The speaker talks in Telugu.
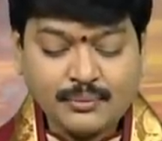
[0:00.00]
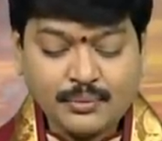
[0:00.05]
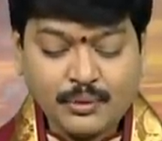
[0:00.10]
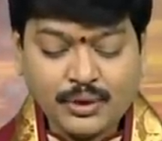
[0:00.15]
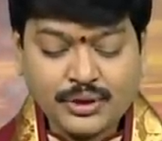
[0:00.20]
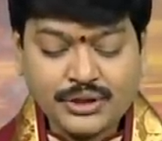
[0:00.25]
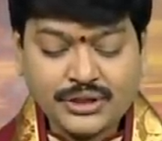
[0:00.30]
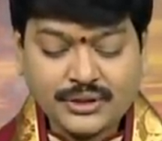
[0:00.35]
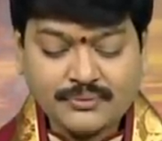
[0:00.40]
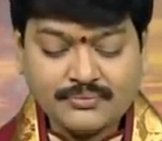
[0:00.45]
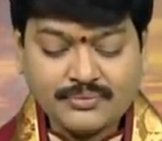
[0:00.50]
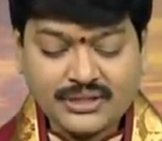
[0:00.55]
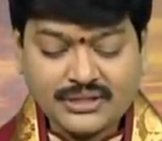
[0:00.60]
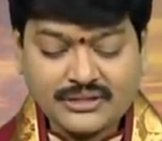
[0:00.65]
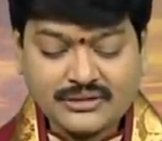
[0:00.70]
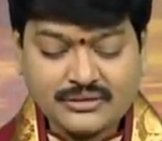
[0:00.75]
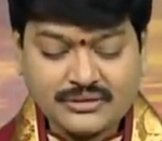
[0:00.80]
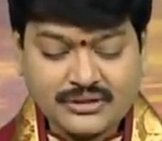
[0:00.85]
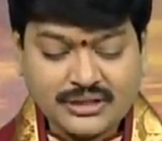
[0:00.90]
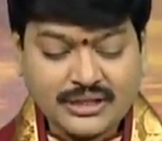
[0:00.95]
ఉపోషితం
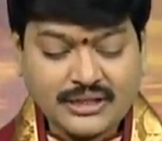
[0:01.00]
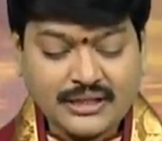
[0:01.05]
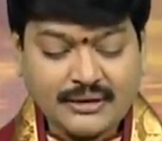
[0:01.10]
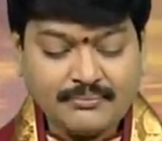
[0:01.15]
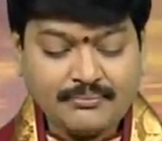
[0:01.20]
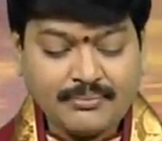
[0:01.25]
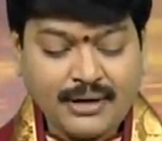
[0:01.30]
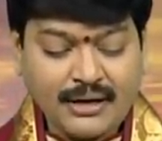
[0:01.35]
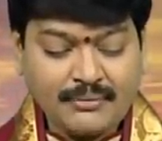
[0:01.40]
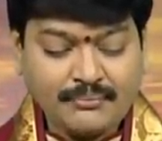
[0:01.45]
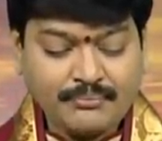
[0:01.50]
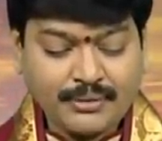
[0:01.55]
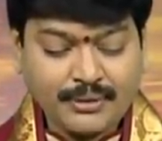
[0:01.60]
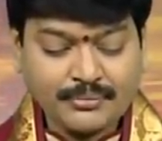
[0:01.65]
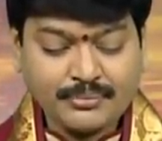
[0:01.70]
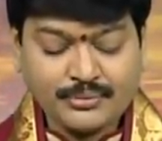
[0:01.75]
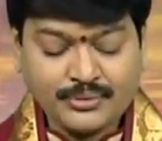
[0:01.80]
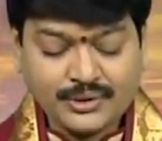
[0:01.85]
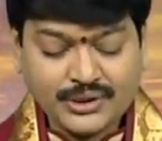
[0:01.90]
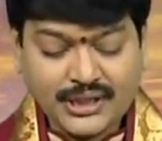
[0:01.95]
జస్తు జగదంబాం
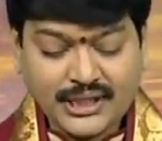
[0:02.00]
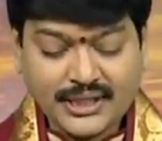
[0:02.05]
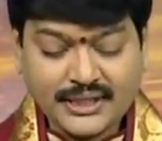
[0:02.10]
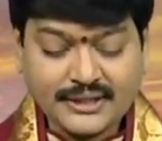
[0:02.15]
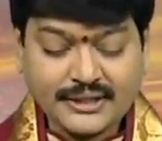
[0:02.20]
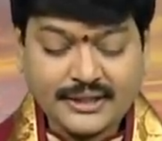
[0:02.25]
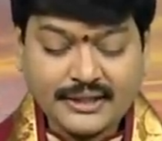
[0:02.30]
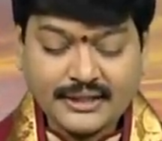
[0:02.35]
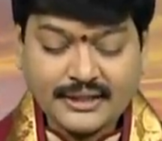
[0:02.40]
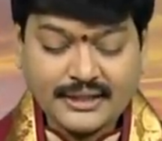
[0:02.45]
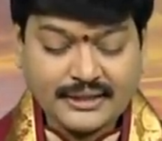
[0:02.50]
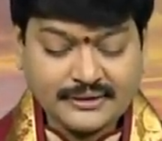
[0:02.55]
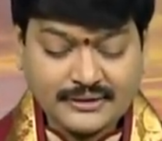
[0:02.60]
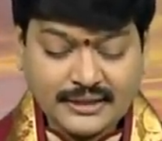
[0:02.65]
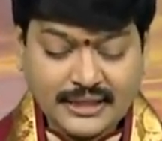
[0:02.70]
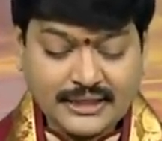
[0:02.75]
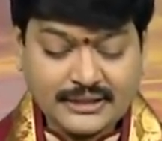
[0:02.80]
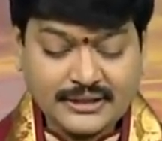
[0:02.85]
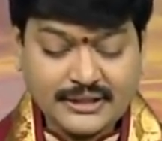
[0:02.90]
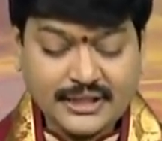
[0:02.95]
ప్రపూజేత్
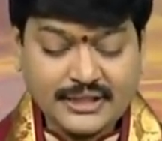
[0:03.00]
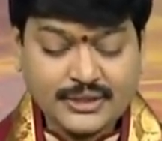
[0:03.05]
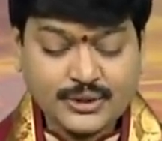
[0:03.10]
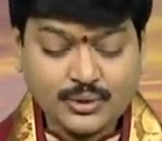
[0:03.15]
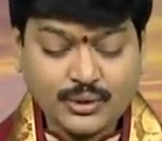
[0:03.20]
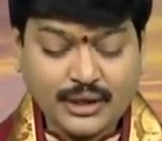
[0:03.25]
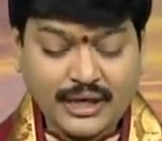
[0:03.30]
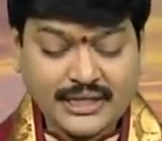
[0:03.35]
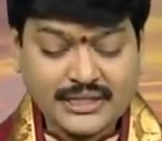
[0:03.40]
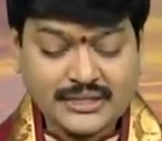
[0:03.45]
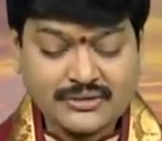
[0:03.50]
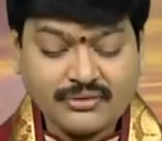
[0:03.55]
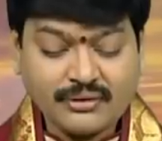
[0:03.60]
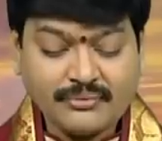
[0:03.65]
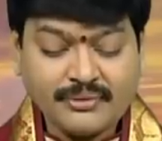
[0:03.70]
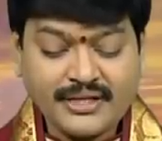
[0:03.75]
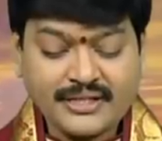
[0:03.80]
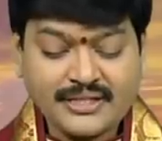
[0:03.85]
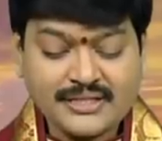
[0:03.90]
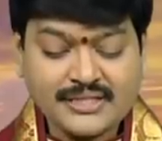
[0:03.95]
గంజాధ్యయసు
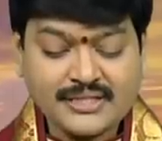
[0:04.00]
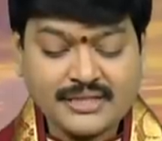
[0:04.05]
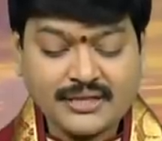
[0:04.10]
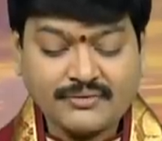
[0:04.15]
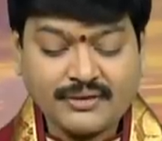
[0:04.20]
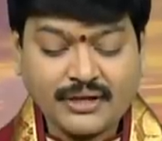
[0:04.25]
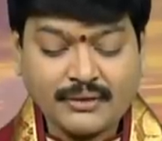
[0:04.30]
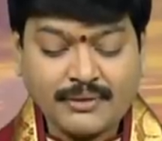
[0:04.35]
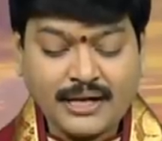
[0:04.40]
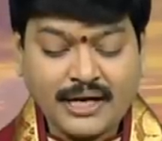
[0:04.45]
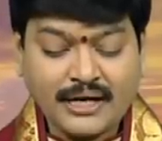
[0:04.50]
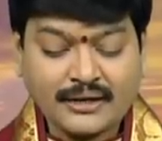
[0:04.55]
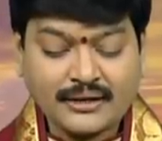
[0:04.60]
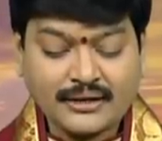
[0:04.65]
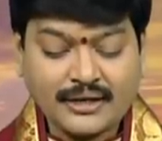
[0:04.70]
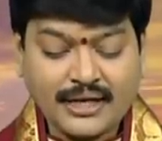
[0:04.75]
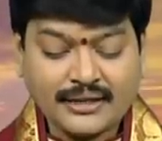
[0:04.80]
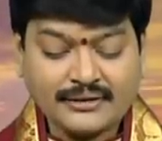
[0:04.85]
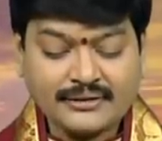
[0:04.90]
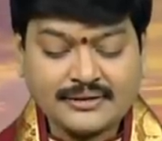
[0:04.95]
అశ్వమేధస్య
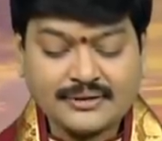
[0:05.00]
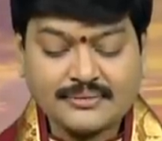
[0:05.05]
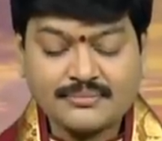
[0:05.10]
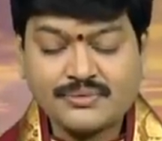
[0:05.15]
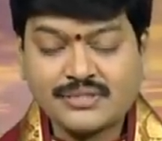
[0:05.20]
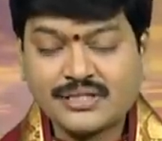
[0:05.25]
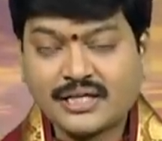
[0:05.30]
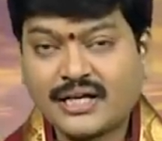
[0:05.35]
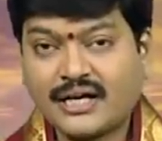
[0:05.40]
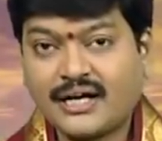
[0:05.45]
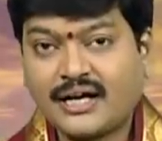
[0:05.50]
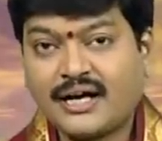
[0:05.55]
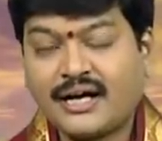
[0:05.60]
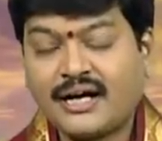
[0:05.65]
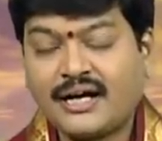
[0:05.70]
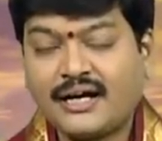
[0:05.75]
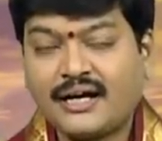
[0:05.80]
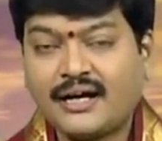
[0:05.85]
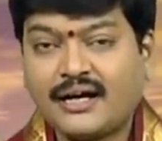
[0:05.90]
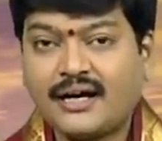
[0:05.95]
ఫలభాక్ నాత్ర సంశయ
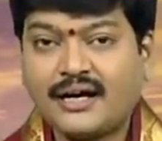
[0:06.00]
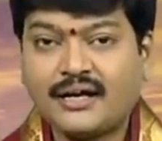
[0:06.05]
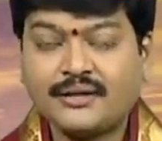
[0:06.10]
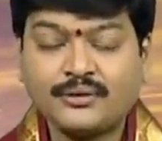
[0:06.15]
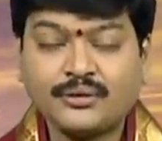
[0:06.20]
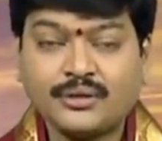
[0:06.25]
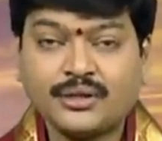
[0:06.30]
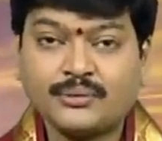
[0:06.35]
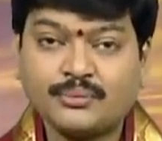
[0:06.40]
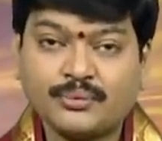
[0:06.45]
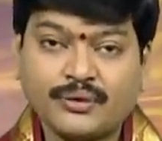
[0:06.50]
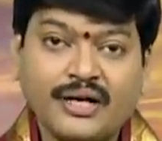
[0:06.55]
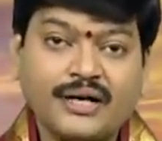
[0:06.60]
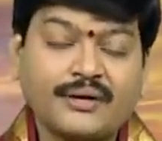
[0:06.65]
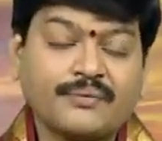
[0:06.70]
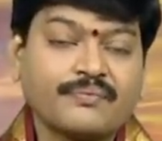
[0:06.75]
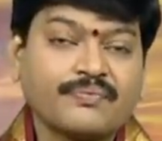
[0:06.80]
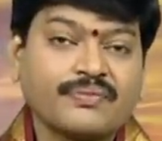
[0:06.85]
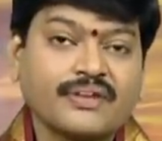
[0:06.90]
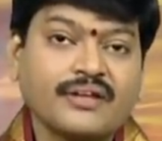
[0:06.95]
అంటోంది
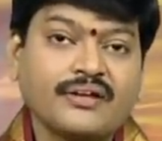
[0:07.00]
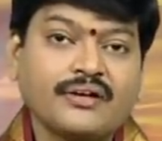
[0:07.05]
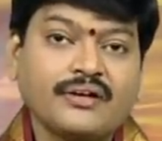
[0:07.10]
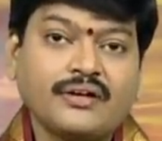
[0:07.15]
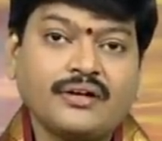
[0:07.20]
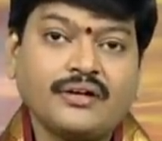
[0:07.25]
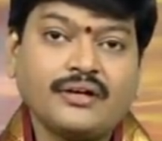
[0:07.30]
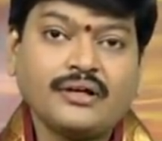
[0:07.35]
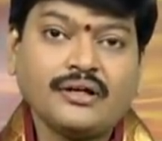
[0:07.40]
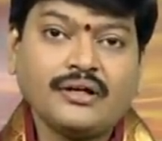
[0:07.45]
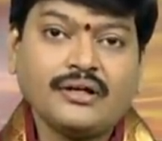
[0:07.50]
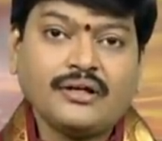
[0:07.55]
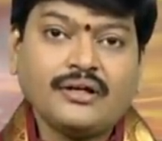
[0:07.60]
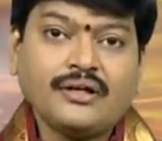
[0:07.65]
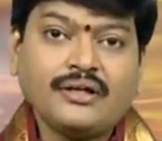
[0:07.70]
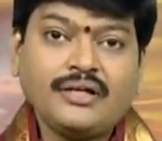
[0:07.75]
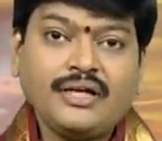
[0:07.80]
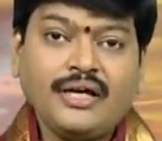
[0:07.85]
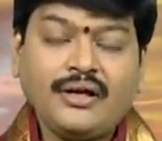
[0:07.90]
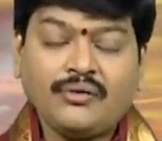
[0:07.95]
పురాణం
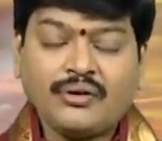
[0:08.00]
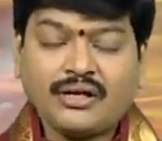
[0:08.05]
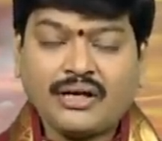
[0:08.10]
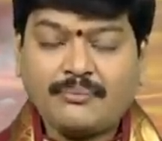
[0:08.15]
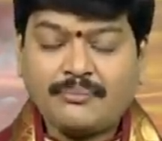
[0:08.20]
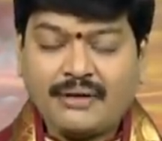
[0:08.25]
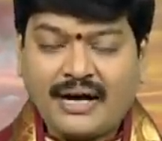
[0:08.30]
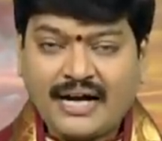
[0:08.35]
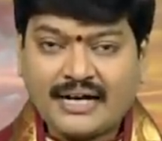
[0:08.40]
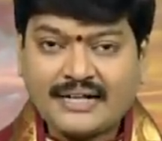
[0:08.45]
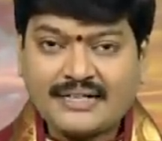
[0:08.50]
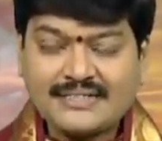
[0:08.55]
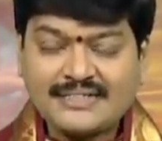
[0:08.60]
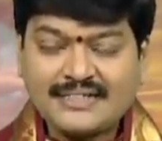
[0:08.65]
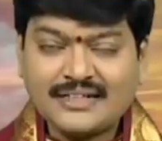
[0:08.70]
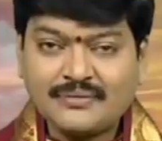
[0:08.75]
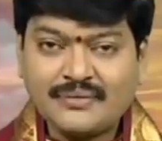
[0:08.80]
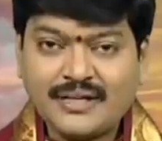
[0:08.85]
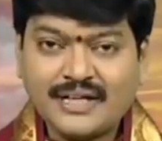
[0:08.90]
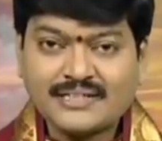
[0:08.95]
ఈ యొక్క
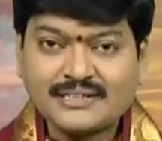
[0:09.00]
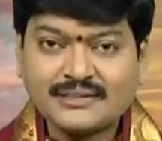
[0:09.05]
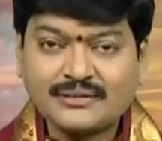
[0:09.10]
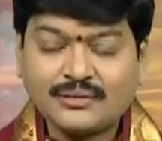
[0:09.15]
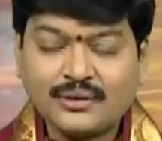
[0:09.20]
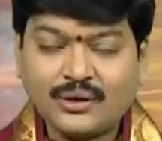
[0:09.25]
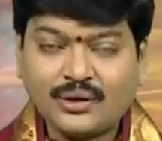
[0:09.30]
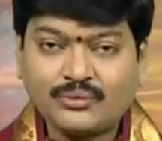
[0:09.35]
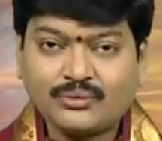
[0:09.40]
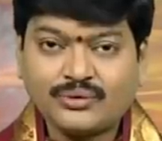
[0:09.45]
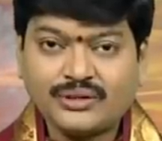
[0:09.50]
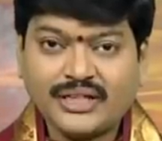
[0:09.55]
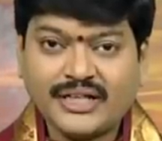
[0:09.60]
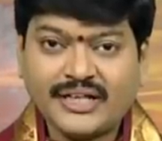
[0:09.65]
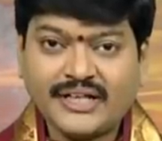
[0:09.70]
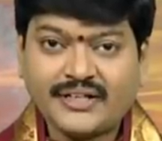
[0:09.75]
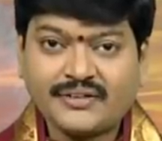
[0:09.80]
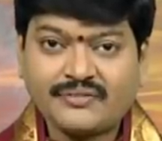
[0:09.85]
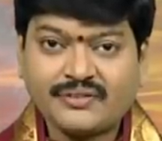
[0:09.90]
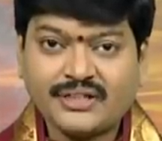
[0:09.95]
మార్గశిర మాసంలో
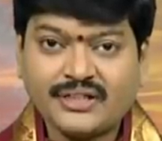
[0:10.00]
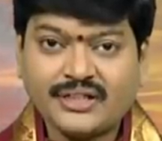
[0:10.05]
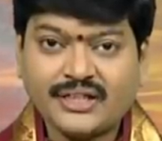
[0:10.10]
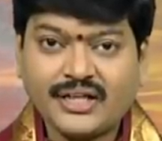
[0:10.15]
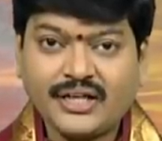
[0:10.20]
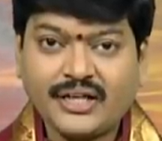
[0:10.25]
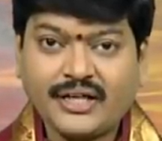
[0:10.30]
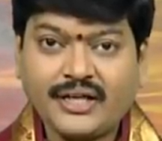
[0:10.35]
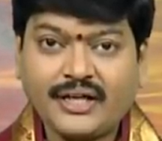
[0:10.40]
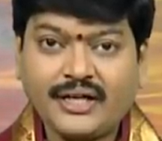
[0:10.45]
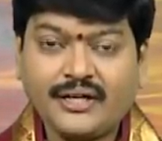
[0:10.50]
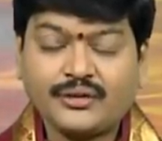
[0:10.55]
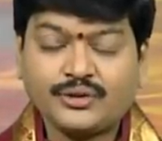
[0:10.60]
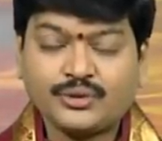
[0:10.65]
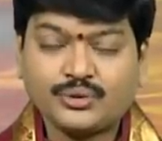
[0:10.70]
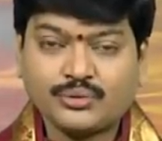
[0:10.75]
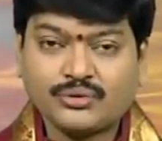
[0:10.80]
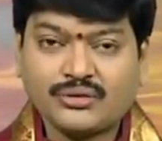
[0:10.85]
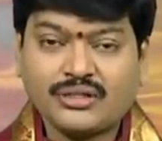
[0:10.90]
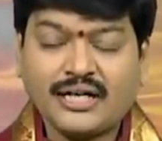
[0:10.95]
ఉండేటువంటి
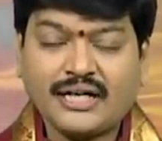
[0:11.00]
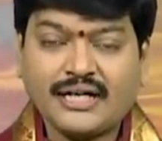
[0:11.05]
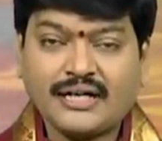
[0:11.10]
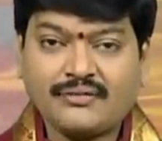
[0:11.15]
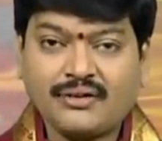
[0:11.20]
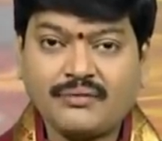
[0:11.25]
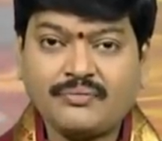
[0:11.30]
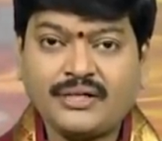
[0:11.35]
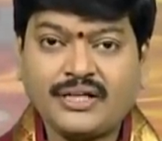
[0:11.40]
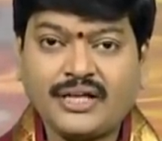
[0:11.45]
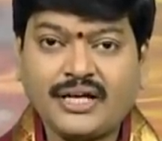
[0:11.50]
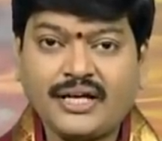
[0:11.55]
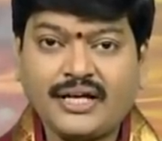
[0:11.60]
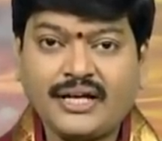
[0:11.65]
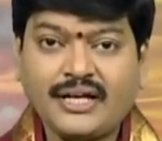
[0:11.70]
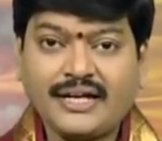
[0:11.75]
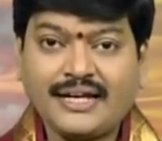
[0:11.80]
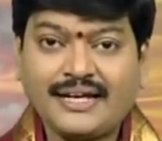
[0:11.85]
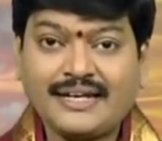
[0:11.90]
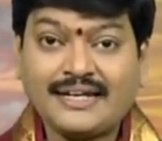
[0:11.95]
శుద్ధ
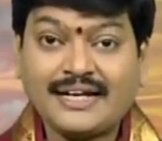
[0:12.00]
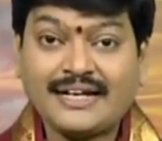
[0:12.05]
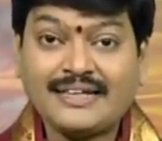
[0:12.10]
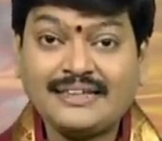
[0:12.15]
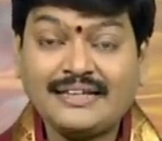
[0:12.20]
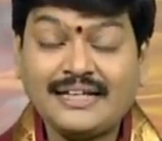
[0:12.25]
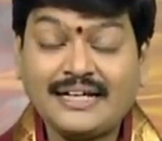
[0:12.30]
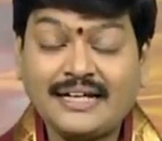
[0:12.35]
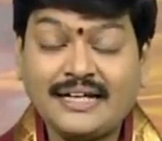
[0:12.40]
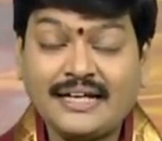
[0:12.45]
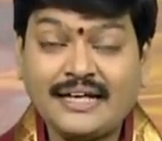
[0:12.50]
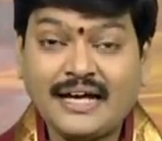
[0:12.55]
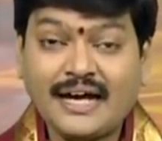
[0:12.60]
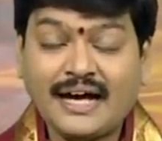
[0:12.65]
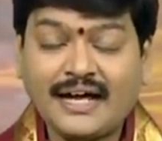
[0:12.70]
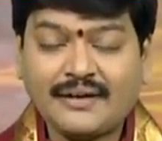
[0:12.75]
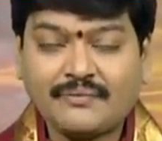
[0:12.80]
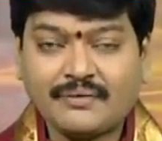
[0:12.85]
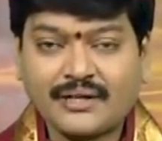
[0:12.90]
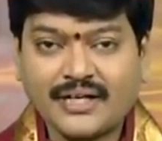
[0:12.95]
నవమికి నందిని
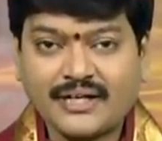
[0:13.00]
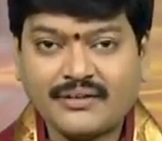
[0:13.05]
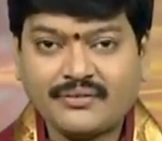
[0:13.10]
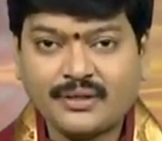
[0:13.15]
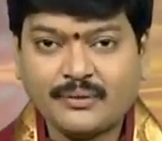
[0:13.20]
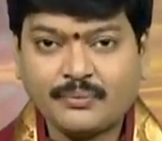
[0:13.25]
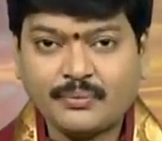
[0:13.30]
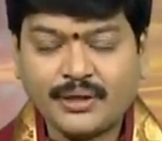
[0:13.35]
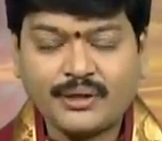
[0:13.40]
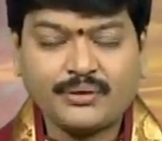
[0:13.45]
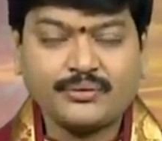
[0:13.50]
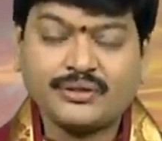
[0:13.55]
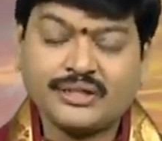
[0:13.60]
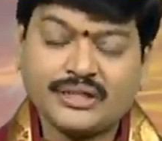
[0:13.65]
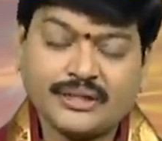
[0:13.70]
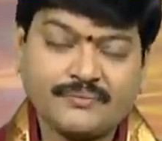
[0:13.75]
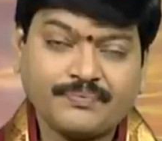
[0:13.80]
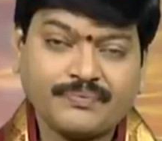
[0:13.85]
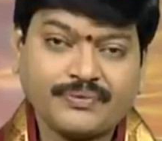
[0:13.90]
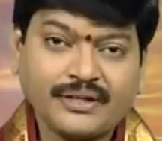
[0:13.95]
అనబడేటువంటి
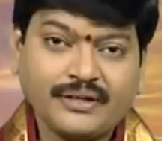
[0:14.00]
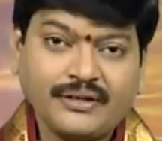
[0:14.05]
పేరుందిట